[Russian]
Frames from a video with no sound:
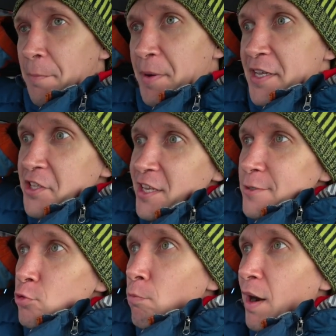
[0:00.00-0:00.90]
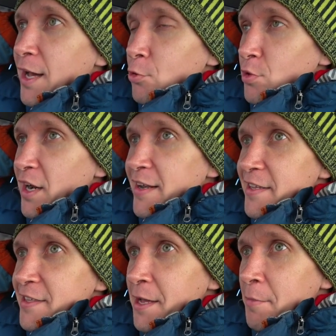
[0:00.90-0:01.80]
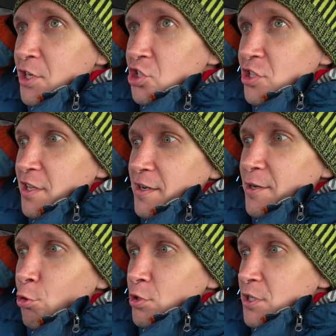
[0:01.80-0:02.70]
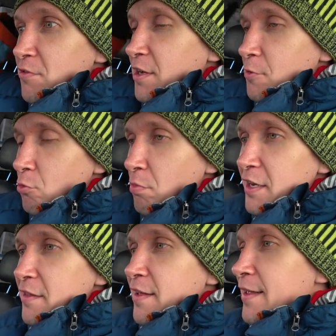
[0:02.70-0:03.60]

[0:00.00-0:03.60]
по идее, субару раллийная машина, кроссовая, ну блин,